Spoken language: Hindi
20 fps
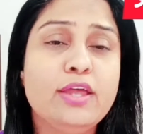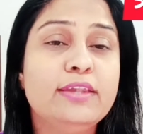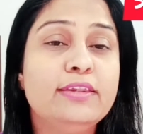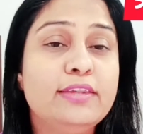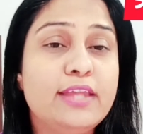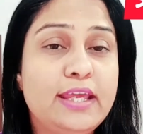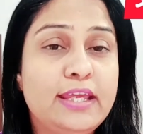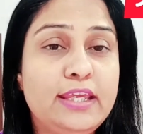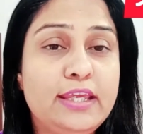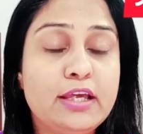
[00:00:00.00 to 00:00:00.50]

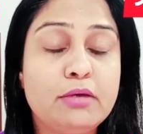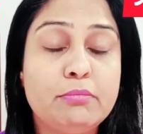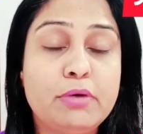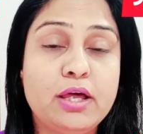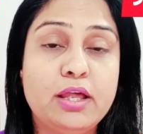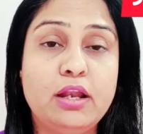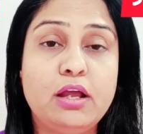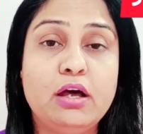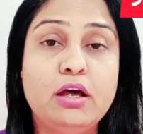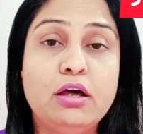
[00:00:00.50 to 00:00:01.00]
दही
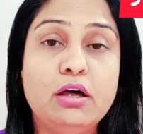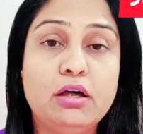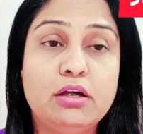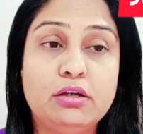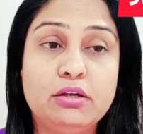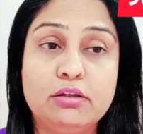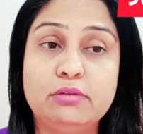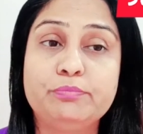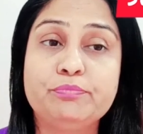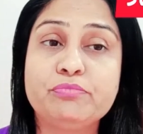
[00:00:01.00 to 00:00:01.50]
हमारा
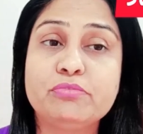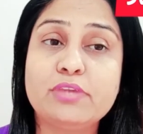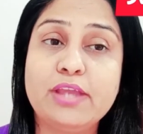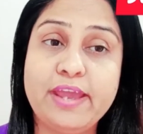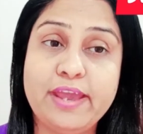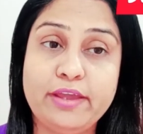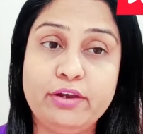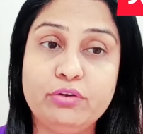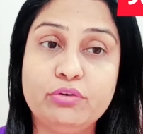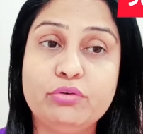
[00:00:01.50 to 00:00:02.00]

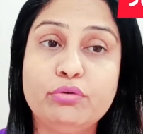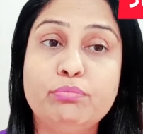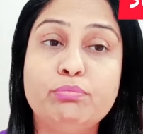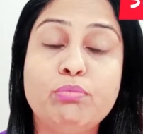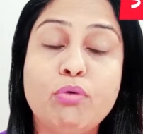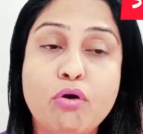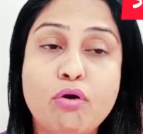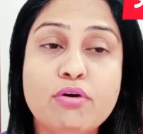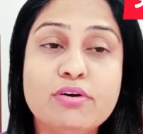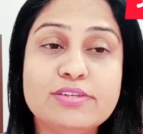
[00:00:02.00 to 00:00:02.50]
हेयर को
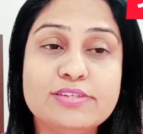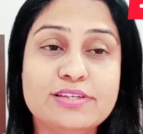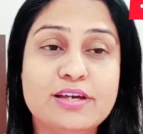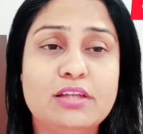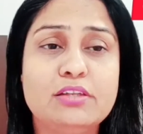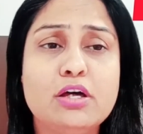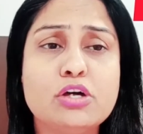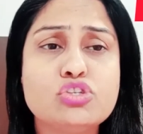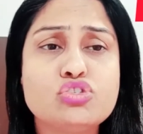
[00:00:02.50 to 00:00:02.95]
बहुत ज़्यादा